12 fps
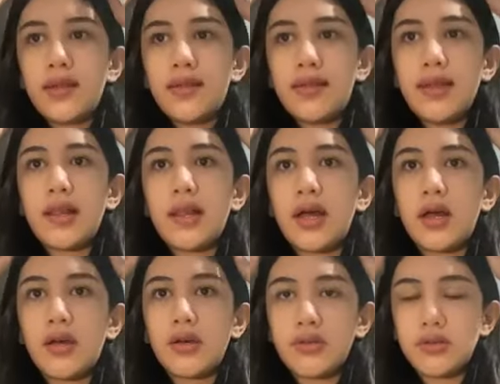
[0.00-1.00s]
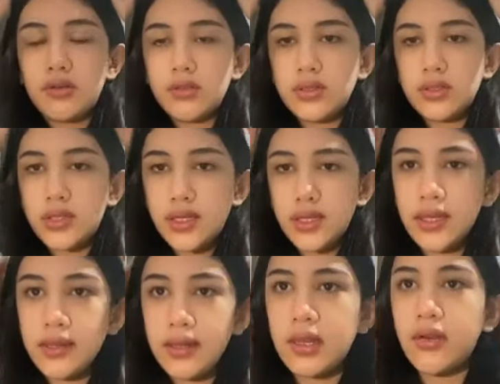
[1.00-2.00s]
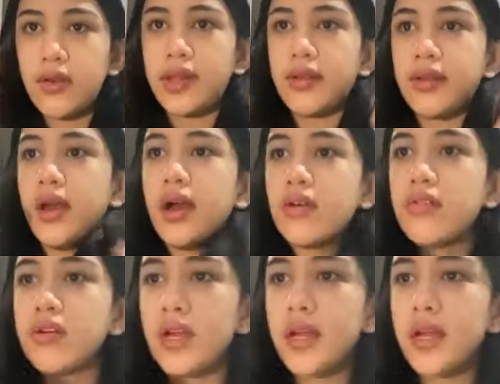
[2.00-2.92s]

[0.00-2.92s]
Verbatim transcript: silau iya silau guys soalnya aku